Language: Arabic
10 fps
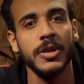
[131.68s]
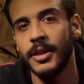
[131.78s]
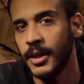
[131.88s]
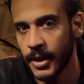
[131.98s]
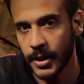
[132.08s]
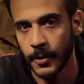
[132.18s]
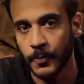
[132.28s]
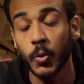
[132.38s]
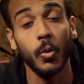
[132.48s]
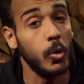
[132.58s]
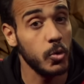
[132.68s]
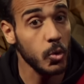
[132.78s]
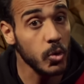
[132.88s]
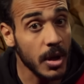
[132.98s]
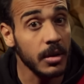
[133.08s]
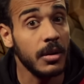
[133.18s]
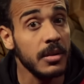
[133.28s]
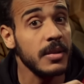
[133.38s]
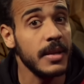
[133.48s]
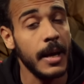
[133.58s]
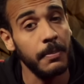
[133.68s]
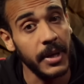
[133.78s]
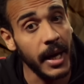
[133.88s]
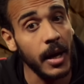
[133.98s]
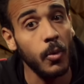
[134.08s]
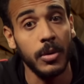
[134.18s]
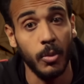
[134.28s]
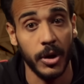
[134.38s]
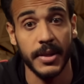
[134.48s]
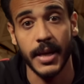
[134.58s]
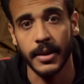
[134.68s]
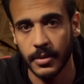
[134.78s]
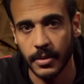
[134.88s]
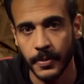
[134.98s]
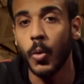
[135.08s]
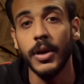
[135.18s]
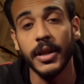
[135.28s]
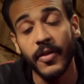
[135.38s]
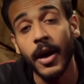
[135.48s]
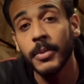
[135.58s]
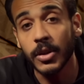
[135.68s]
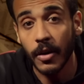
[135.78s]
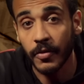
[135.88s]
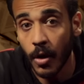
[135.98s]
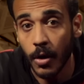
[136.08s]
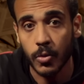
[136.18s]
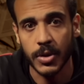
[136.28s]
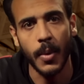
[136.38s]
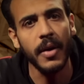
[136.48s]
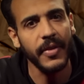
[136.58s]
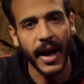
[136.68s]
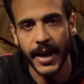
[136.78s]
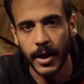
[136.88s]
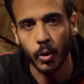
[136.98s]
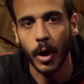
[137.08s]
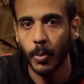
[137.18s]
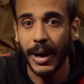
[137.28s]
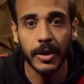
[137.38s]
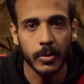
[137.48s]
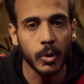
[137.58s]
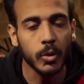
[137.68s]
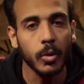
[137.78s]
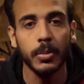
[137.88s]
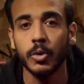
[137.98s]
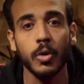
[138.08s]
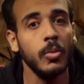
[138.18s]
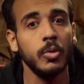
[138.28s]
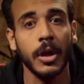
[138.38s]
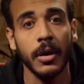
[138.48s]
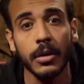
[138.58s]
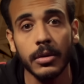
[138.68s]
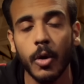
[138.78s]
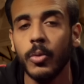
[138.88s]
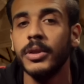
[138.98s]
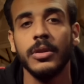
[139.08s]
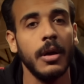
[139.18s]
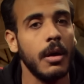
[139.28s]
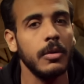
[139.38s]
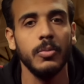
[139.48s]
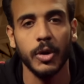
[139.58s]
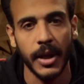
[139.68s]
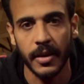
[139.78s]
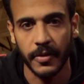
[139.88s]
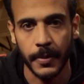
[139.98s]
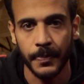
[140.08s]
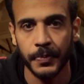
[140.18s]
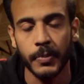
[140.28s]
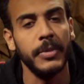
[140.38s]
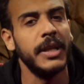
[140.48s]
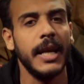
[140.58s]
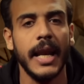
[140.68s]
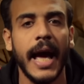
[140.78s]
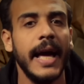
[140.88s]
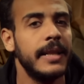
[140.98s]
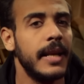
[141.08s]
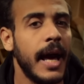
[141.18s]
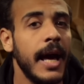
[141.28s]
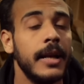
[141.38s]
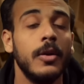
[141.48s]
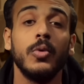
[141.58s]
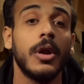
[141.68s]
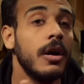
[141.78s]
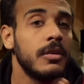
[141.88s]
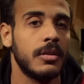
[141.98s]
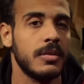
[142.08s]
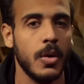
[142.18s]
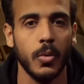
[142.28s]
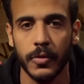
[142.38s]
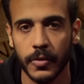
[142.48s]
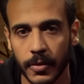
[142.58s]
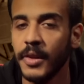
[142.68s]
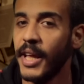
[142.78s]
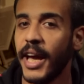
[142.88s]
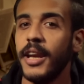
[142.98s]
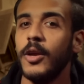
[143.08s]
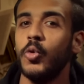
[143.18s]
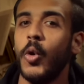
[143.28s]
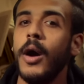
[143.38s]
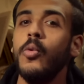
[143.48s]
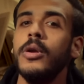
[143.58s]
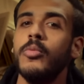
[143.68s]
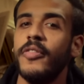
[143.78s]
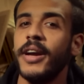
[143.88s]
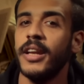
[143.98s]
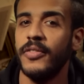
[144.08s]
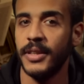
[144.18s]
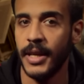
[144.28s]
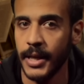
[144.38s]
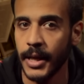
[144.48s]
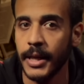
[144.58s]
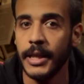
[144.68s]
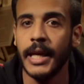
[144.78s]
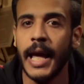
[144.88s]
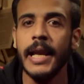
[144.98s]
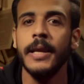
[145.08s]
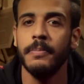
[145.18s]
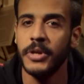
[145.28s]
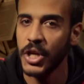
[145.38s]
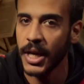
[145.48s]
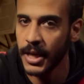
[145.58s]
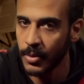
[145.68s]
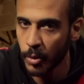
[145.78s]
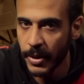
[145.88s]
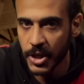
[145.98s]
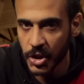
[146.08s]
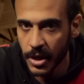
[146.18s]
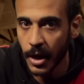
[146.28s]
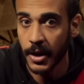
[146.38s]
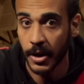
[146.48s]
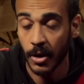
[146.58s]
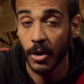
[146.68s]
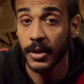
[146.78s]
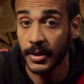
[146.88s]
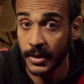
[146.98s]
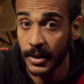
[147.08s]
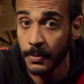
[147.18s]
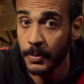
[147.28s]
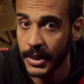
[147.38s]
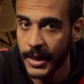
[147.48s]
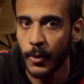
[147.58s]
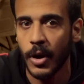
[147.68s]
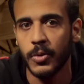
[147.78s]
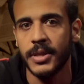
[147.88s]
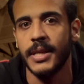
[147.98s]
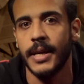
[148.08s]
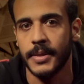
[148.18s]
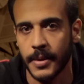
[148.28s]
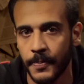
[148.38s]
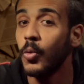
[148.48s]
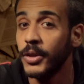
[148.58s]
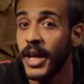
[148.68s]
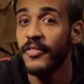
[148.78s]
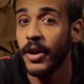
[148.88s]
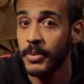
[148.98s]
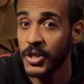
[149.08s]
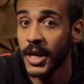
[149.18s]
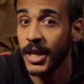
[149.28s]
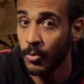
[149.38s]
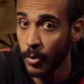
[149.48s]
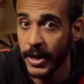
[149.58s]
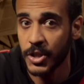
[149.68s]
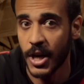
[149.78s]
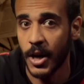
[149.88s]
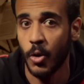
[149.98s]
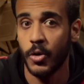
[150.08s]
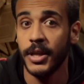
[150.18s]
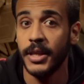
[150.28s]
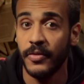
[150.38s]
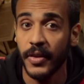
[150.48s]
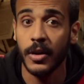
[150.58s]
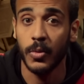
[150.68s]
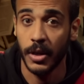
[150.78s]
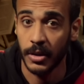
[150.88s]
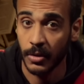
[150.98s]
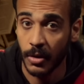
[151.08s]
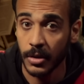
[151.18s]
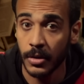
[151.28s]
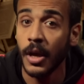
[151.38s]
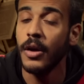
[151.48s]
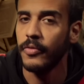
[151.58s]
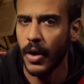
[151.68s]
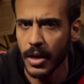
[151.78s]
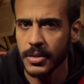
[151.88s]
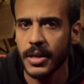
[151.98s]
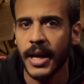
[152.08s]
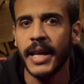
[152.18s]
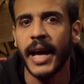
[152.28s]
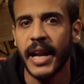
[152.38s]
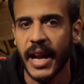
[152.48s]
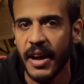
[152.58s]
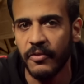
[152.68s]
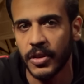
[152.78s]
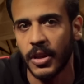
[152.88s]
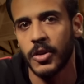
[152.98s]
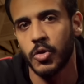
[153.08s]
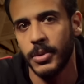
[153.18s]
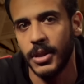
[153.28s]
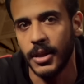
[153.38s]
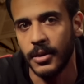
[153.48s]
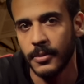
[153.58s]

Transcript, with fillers: الدينية وخصوصا قصص الأنبياء والمعجزات واللي اتفهمت أفكاره سواء في حياته أو بعد موته بطرق متناقضة ومن تيارات مختلفة من الإلحاد للعقل ولغاية التصوف ده غير انه اول مفكر في التاريخ يتكلم بشكل مباشر عن علاقه الدين بالدوله والسياسه ودافع بشكل مباشر عن حريه الفكر والاعتقاد في عصر كان غرقان في التعصب الديني